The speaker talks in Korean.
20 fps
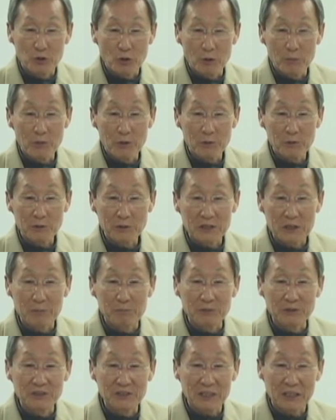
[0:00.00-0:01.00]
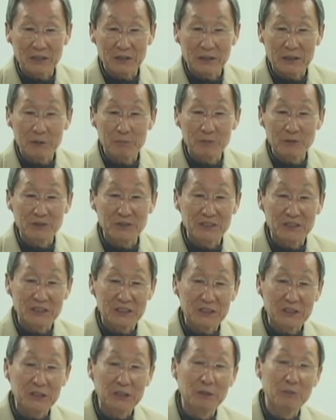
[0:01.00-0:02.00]
줘보고 기쁜지 안
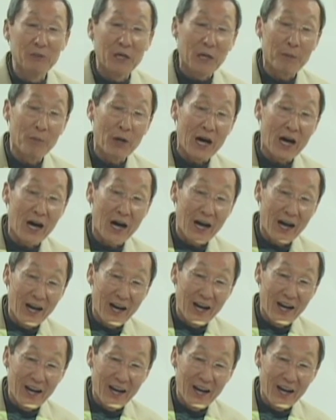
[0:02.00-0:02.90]
기쁜지 시험해봐.